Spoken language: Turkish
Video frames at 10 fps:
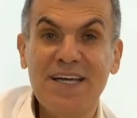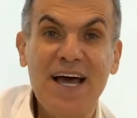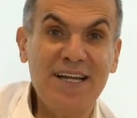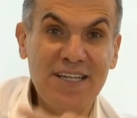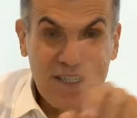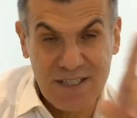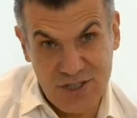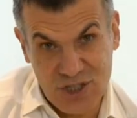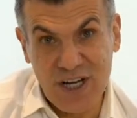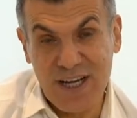Yani
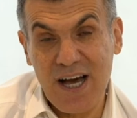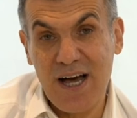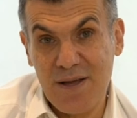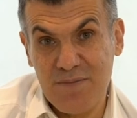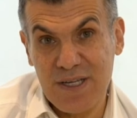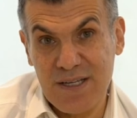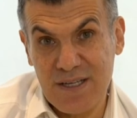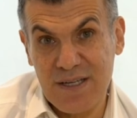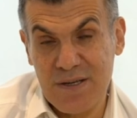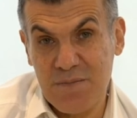şaka bir e,